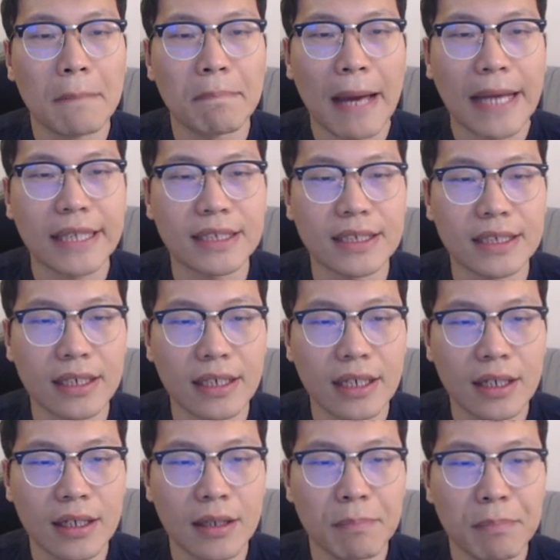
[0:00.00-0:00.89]
白
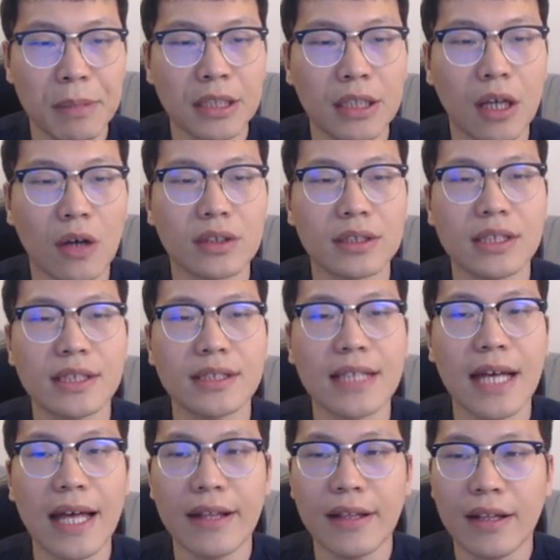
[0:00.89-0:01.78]
棋兵到 c
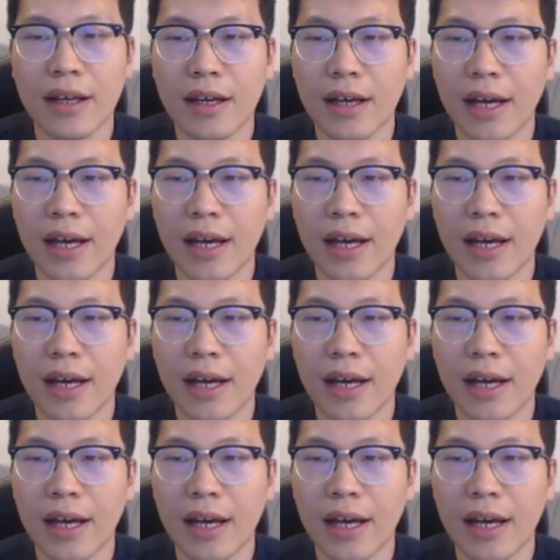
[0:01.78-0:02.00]
三，